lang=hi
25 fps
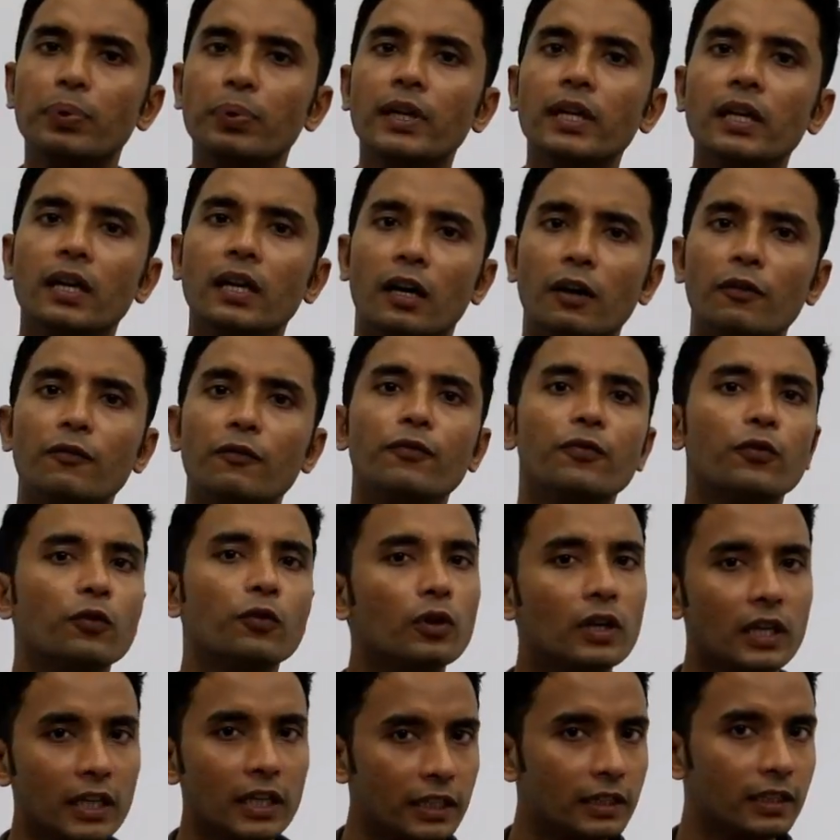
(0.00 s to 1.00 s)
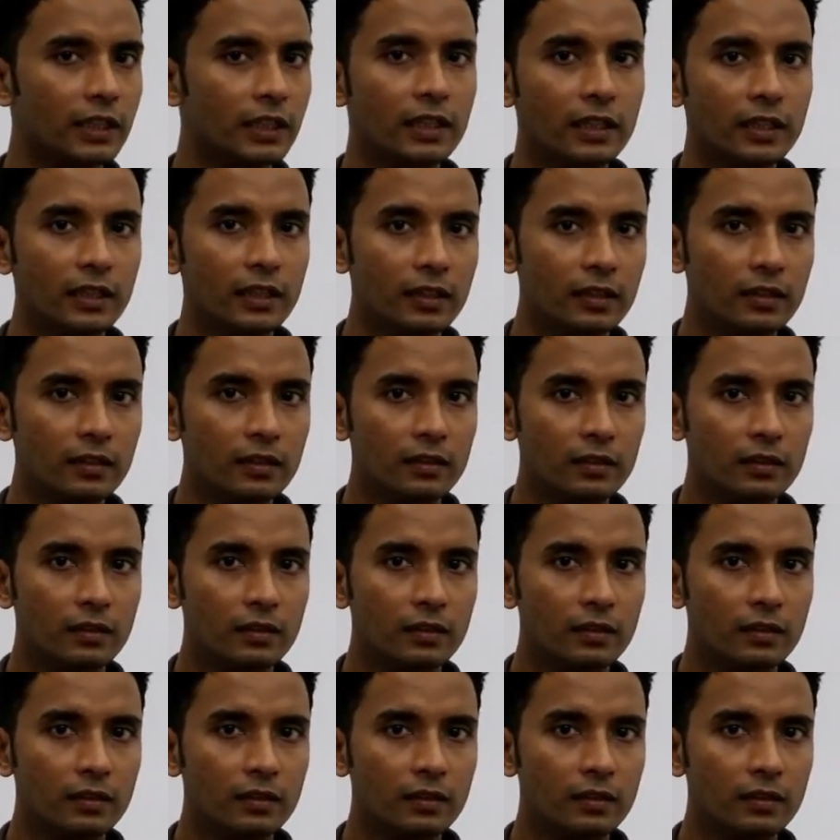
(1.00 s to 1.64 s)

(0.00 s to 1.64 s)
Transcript: भी हम फूड लेते हैं